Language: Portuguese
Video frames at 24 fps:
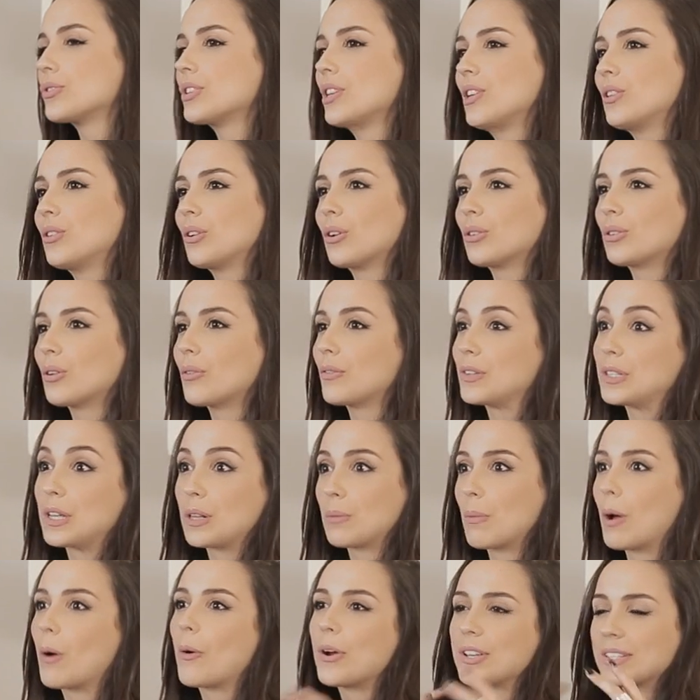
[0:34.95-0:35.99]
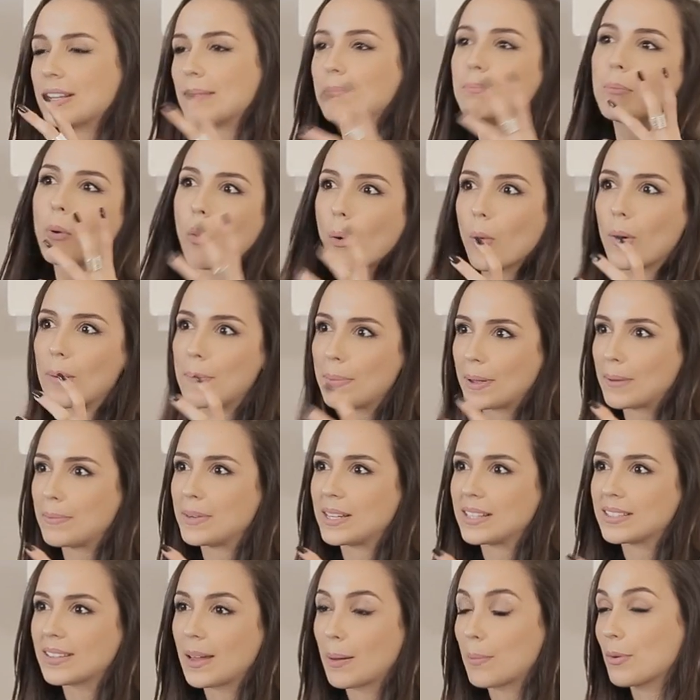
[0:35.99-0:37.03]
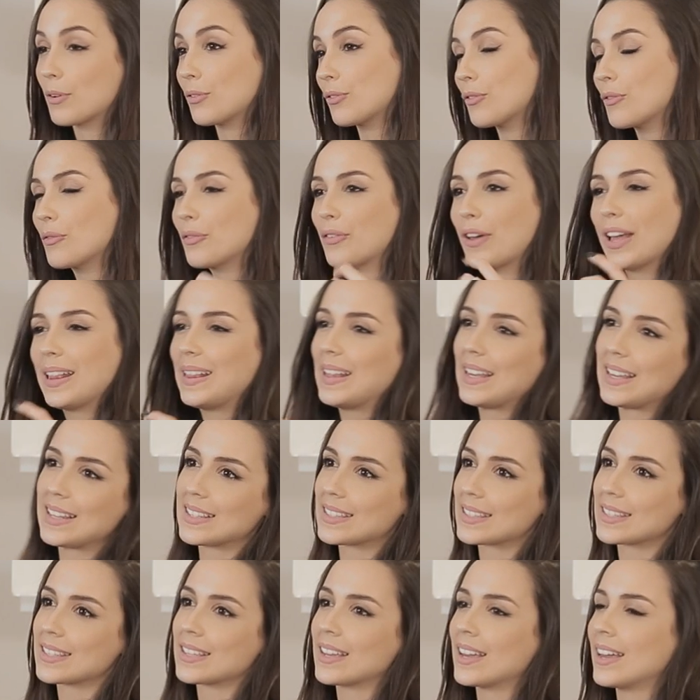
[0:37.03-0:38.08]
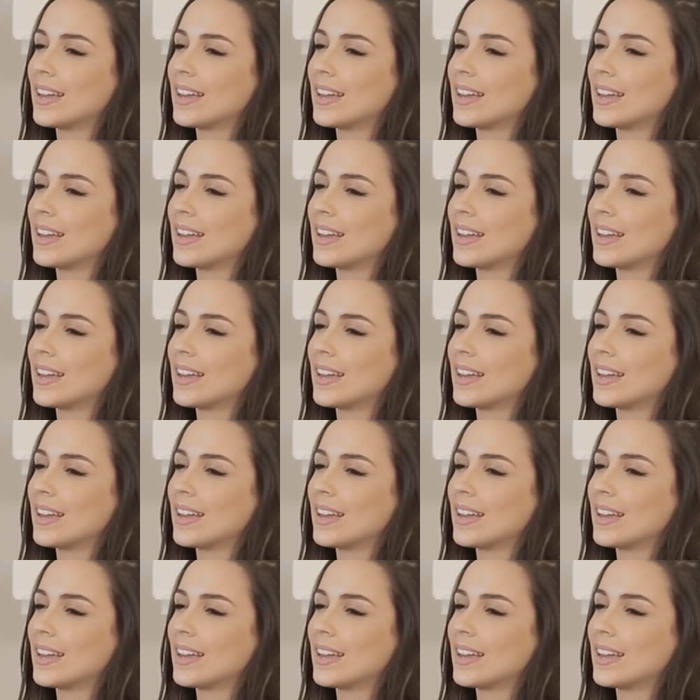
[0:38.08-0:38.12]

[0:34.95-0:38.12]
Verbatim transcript: Eu sinto que eu tô fazendo uma coisa boa para mim, sabe? Eu fico feliz.